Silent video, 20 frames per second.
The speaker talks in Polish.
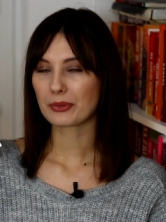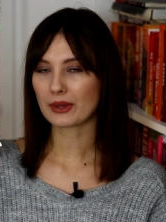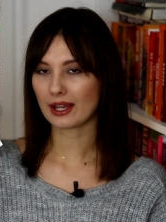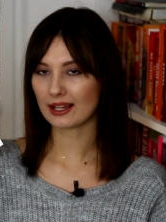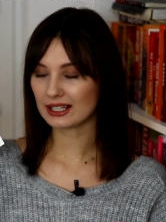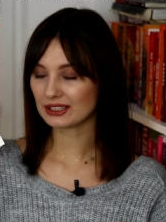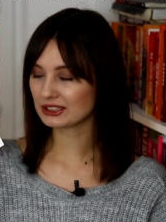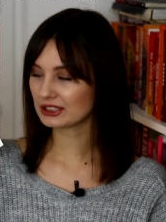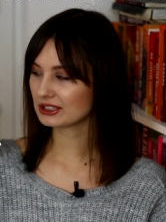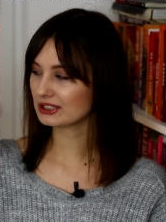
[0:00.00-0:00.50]

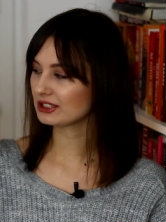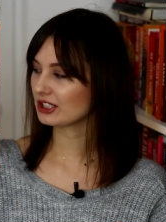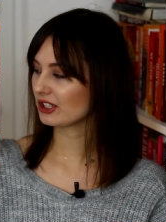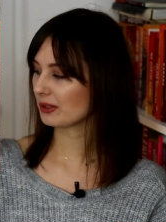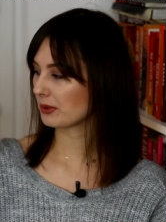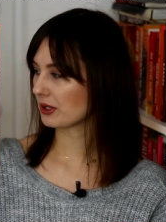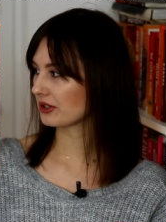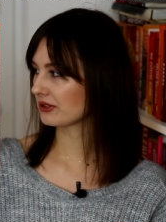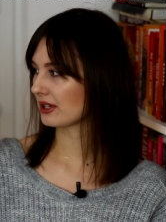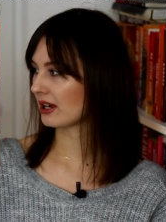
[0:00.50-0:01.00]
ale cieszę się,
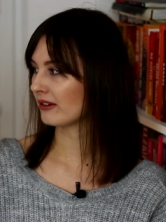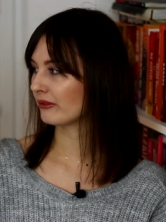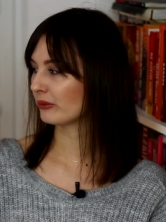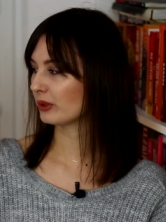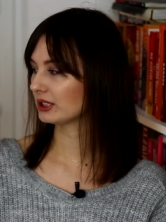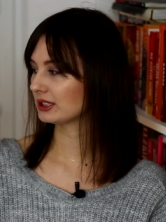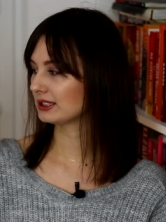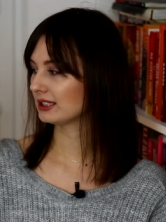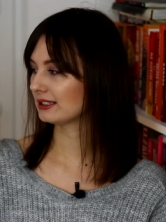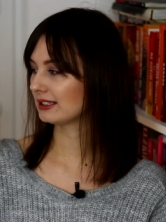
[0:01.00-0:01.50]
że przeczytałam
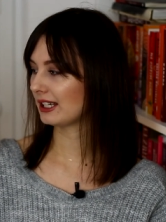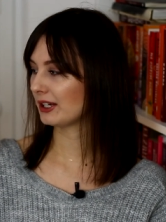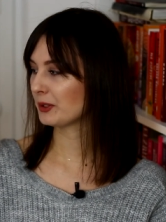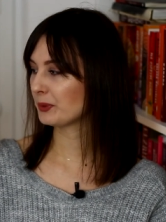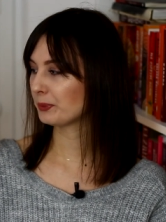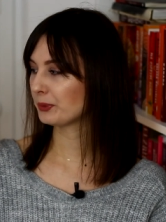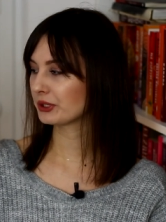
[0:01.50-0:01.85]
właśnie tę,